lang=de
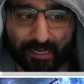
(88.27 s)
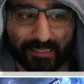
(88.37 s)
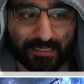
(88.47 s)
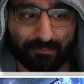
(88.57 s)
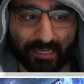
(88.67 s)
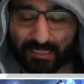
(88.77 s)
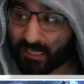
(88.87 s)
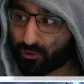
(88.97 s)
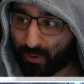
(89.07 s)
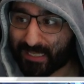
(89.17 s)
als die meisten
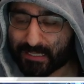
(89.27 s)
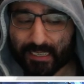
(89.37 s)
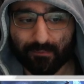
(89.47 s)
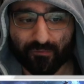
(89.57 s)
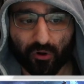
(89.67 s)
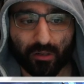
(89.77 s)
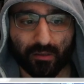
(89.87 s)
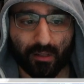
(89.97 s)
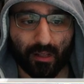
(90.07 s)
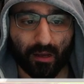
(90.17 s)
ihnen Credits geben wollen,
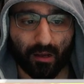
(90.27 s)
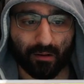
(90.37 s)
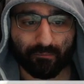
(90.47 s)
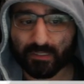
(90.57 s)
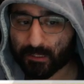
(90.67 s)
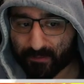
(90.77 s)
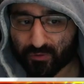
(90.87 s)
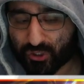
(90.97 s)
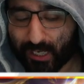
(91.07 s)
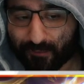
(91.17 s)
ähm, was ich
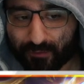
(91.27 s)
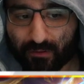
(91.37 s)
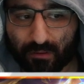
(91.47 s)
persönlich schade finde.